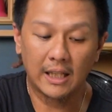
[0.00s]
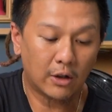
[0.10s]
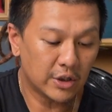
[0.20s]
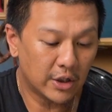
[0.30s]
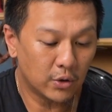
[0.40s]
Kita
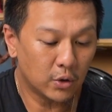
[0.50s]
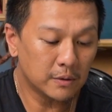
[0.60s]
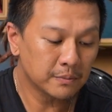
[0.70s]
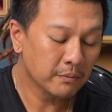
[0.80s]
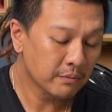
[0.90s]
taruh sini
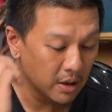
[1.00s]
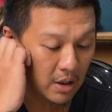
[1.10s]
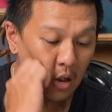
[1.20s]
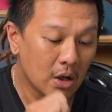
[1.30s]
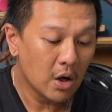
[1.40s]
dulu.
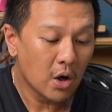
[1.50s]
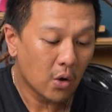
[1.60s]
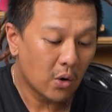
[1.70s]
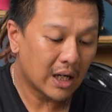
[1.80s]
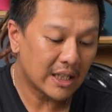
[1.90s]

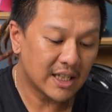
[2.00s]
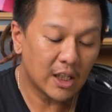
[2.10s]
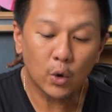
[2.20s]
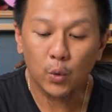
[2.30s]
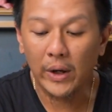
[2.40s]
Gue akan kasih
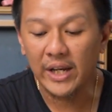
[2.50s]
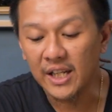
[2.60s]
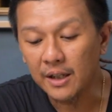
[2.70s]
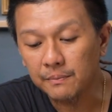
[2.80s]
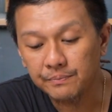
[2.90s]
lihat root
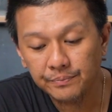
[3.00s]
Weni.